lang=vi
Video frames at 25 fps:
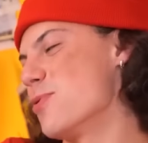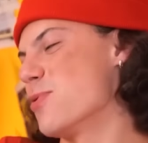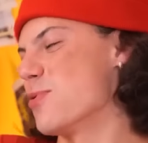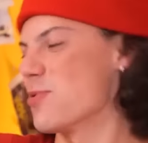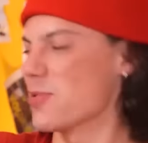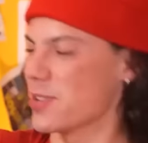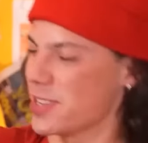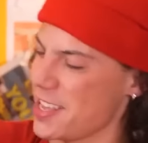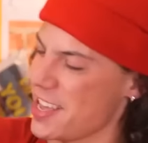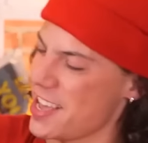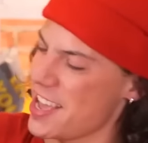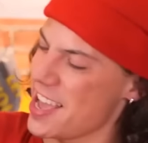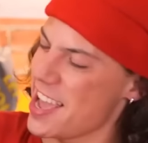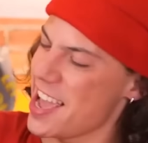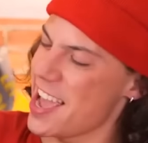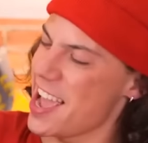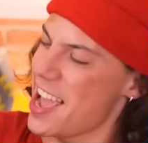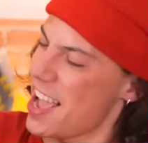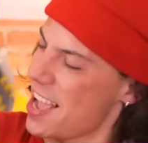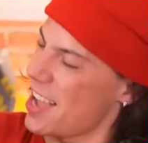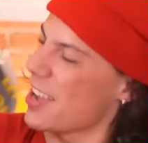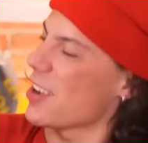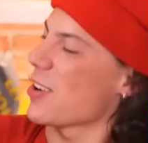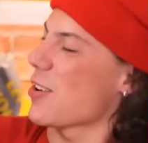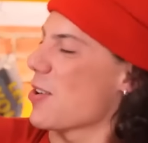lút một chút bằng
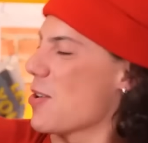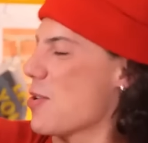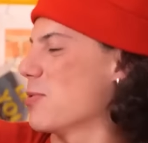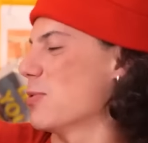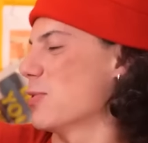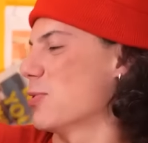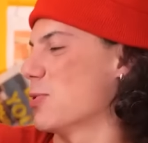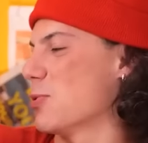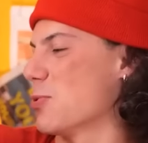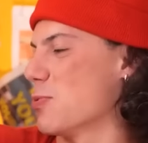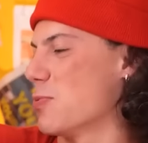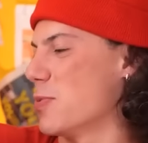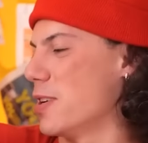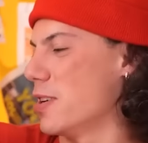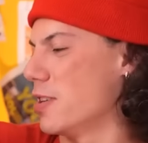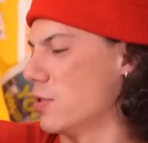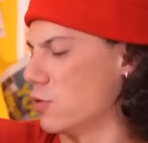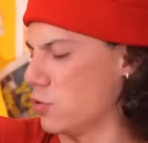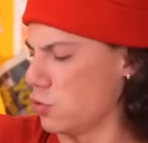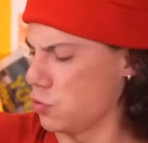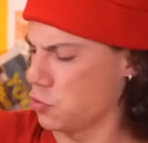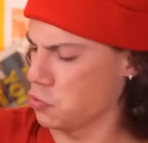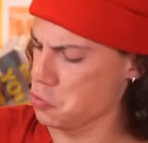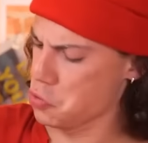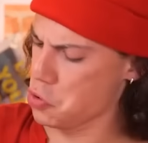những ngón tay nhanh nhẹn
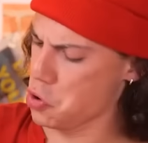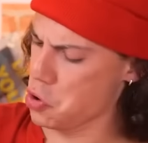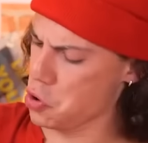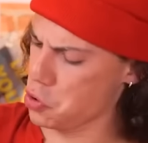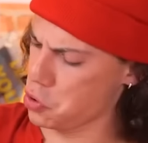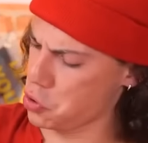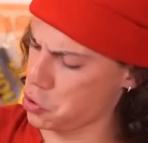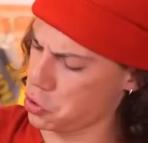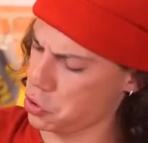này.